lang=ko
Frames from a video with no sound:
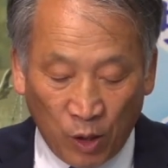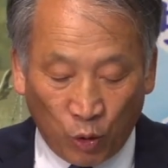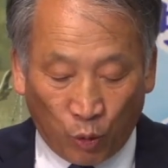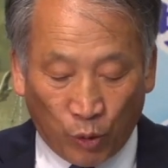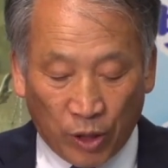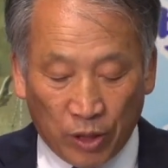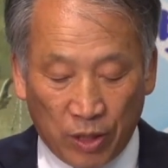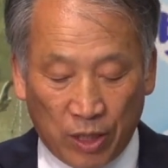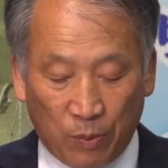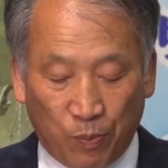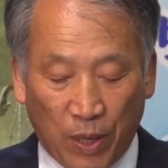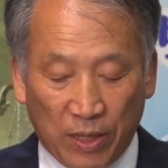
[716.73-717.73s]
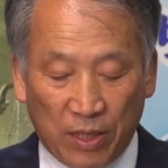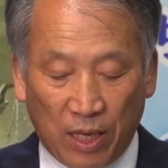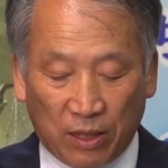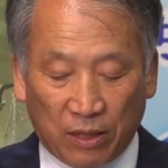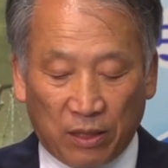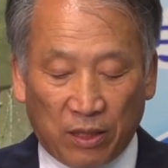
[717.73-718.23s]
노예는 재판
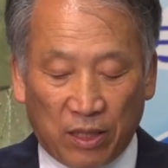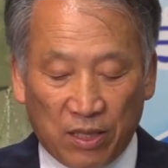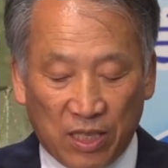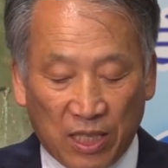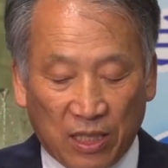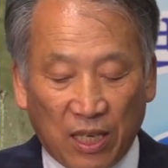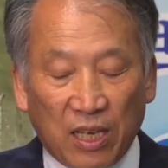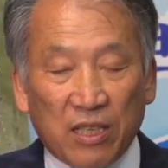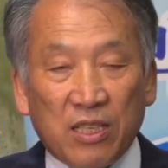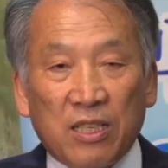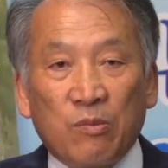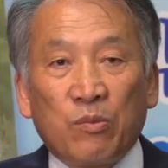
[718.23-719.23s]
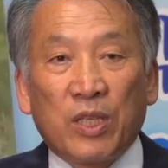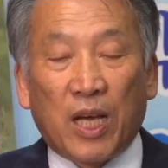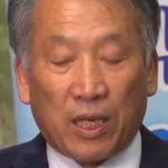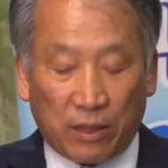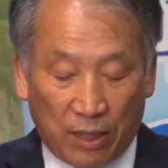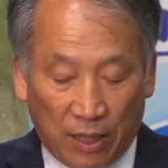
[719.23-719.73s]
사건을 직할
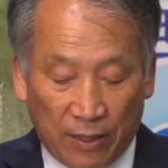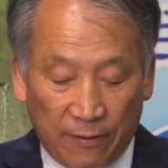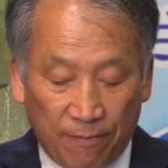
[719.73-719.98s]
심리하거나